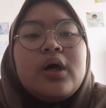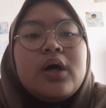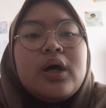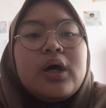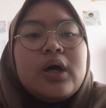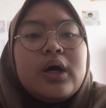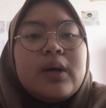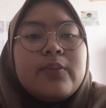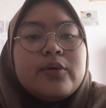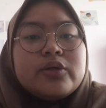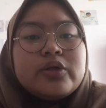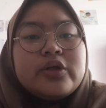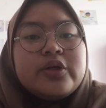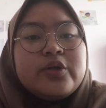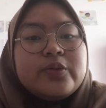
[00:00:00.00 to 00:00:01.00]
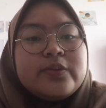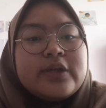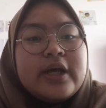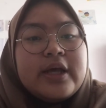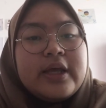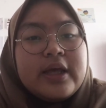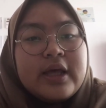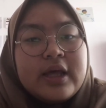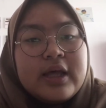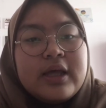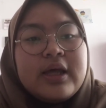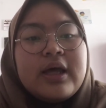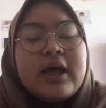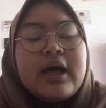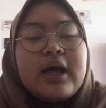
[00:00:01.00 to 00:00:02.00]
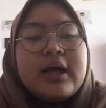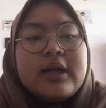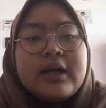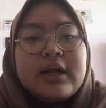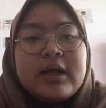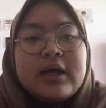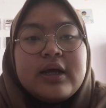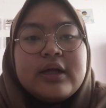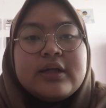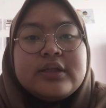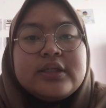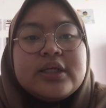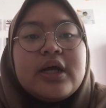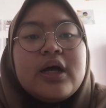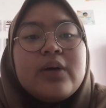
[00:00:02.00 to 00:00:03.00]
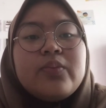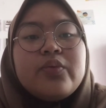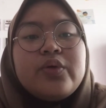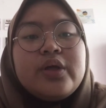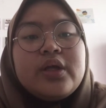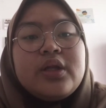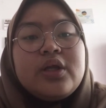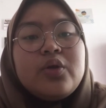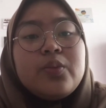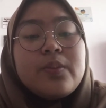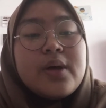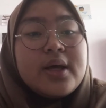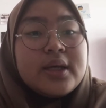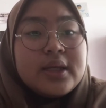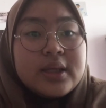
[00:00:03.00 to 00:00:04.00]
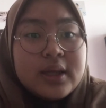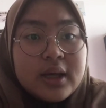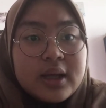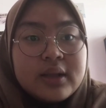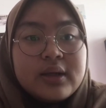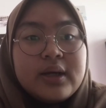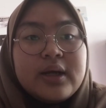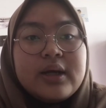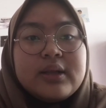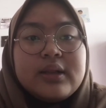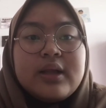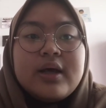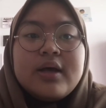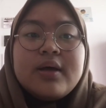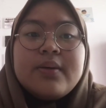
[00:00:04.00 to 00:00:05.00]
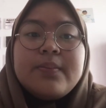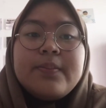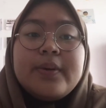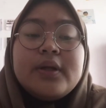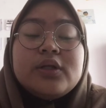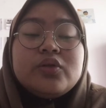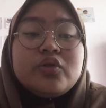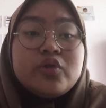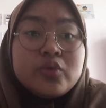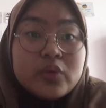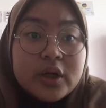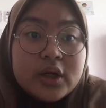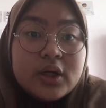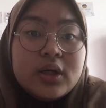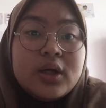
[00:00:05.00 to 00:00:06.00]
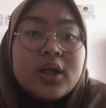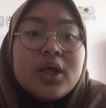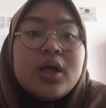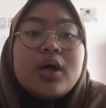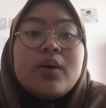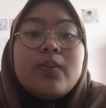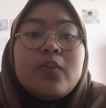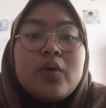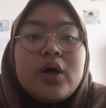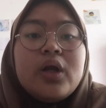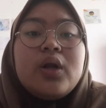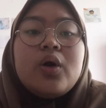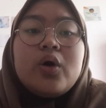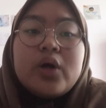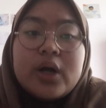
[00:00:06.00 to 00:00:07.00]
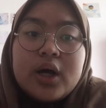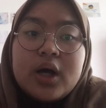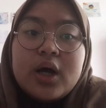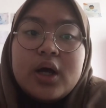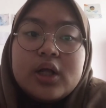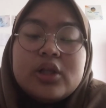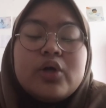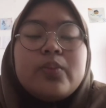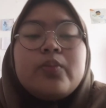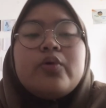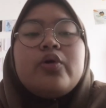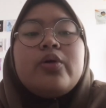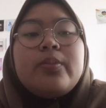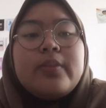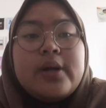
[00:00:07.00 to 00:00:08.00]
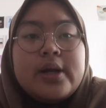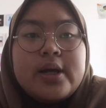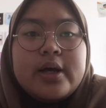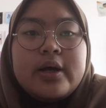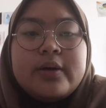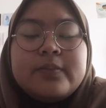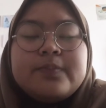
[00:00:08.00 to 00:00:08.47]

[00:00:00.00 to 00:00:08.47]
e, Moto hidup saya adalah jika kamu ingin hidup bahagia, terikatlah pada tujuan, bukan orang ataupun benda